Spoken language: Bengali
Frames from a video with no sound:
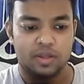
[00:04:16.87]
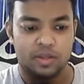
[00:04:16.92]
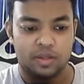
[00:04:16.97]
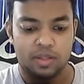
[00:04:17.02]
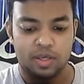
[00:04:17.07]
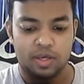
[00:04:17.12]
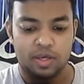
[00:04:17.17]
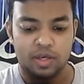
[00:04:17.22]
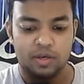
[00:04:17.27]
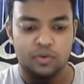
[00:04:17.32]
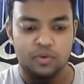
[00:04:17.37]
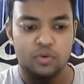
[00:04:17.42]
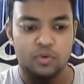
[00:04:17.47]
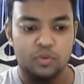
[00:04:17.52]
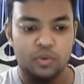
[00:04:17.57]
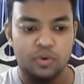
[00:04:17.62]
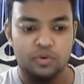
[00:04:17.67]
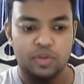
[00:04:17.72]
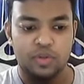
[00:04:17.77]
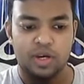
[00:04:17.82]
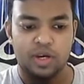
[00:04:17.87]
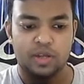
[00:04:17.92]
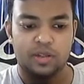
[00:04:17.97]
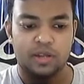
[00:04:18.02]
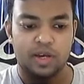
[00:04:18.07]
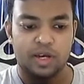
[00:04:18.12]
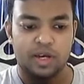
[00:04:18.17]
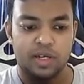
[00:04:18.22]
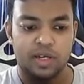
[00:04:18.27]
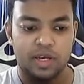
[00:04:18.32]
সি ইন করব ইউজার কাছ
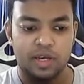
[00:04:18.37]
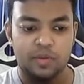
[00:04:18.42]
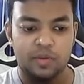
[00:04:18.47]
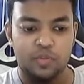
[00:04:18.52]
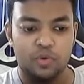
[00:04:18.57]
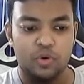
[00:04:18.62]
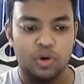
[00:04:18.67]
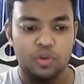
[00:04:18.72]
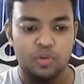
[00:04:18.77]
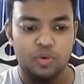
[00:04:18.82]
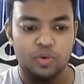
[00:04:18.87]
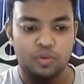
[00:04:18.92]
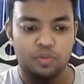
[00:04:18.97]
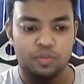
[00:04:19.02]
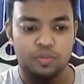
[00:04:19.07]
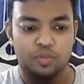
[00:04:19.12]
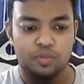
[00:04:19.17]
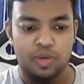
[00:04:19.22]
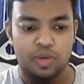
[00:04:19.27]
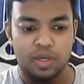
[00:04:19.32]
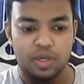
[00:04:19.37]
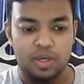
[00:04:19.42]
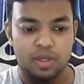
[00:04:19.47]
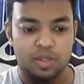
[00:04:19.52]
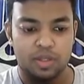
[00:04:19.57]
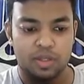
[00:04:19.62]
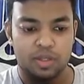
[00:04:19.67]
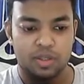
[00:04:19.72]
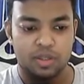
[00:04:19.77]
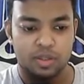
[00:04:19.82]
থেকে একটা ইনপুট নিব
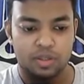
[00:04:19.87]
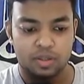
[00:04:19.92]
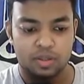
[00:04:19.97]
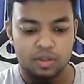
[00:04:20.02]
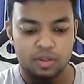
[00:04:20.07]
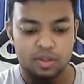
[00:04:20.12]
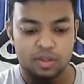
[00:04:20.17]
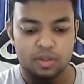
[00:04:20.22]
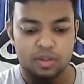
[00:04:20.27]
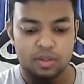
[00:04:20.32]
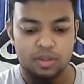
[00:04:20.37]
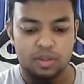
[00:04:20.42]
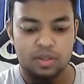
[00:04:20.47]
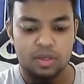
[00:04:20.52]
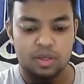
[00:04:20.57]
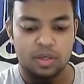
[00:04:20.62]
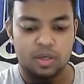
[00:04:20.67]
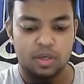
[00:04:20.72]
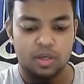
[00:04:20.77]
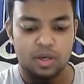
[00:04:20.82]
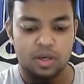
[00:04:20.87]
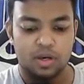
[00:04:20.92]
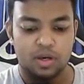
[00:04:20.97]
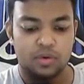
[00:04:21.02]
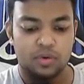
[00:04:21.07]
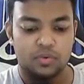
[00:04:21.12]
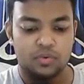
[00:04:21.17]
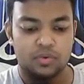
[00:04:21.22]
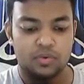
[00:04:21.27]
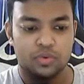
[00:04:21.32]
প্লিজ সি
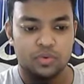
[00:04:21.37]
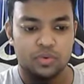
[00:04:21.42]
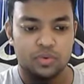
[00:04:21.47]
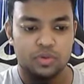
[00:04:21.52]
আউট